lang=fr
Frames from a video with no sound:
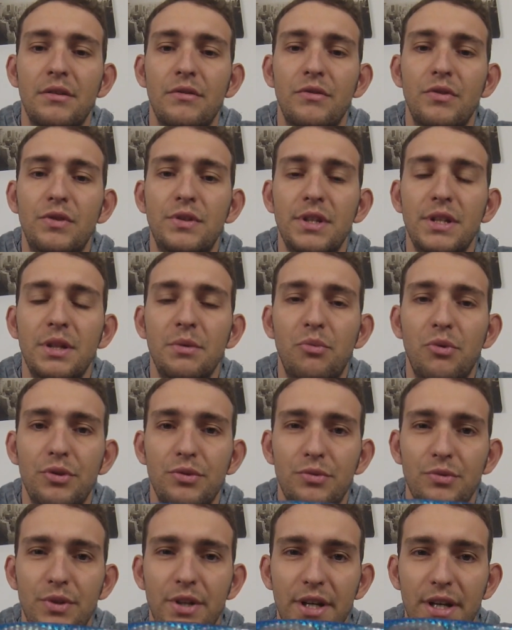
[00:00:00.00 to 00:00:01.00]
vu que c'est des
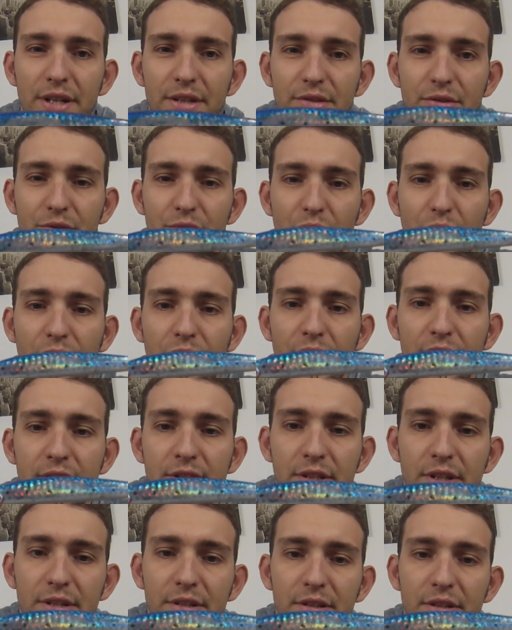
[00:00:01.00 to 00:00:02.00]
poissons qui restent en surface,
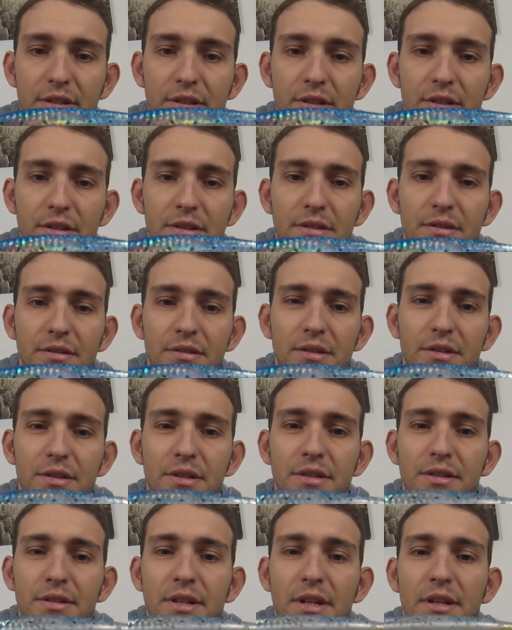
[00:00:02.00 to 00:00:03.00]
ça
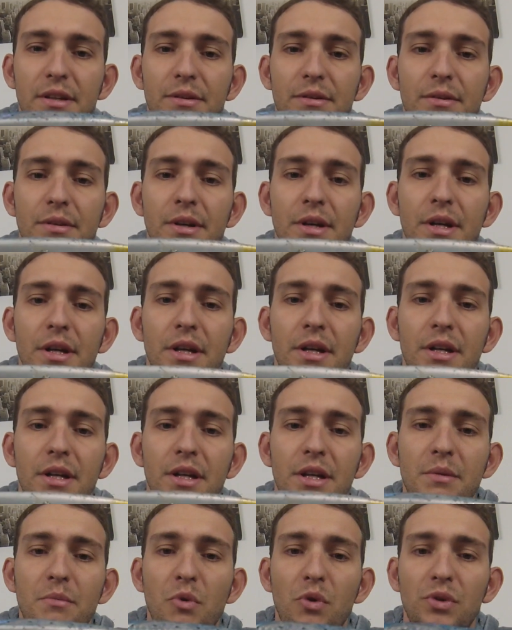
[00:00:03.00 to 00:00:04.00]
c'était celle
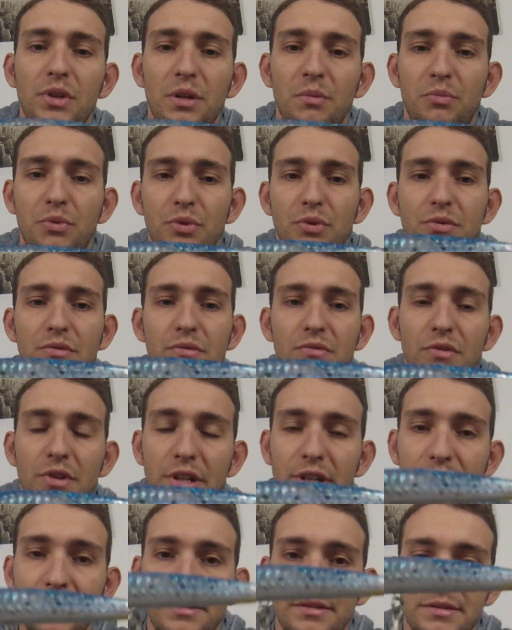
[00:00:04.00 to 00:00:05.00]
qui mordait le plus. Donc vous
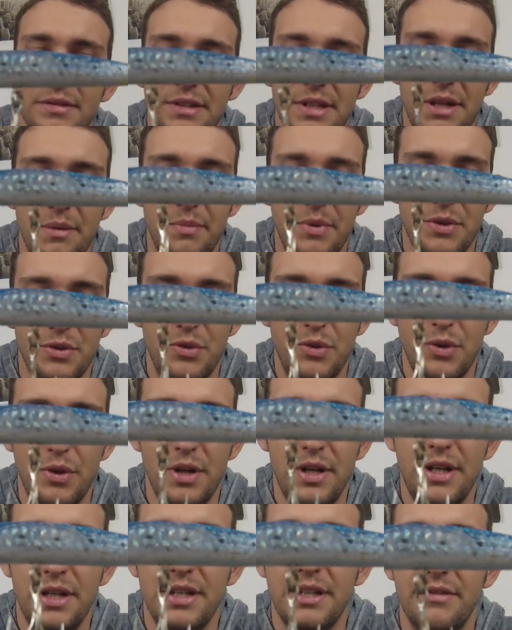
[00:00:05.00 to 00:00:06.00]
voyez, la peinture
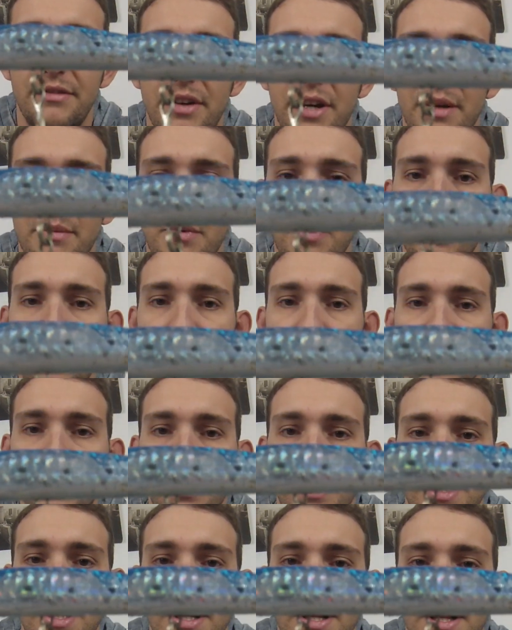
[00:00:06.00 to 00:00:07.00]
là, elle est vraiment,
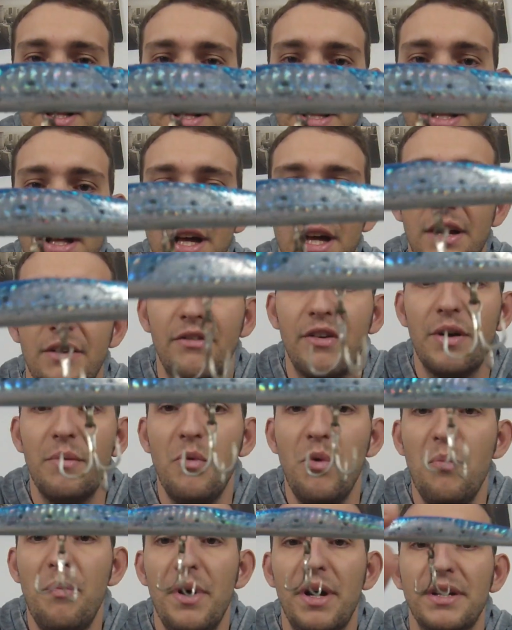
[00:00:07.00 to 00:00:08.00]
elle est
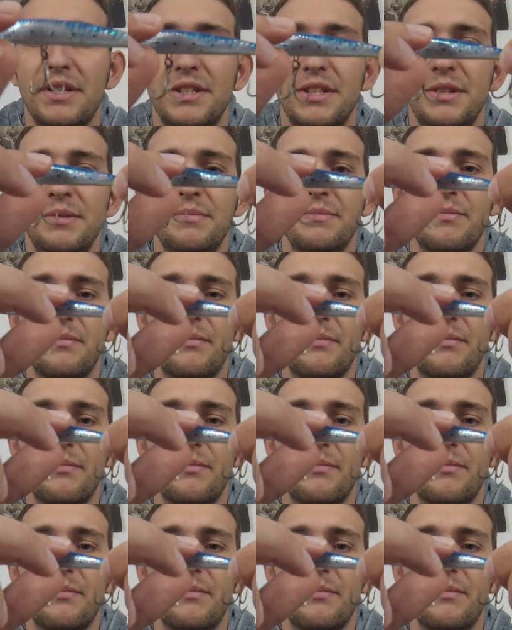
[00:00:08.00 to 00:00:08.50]
vraiment partie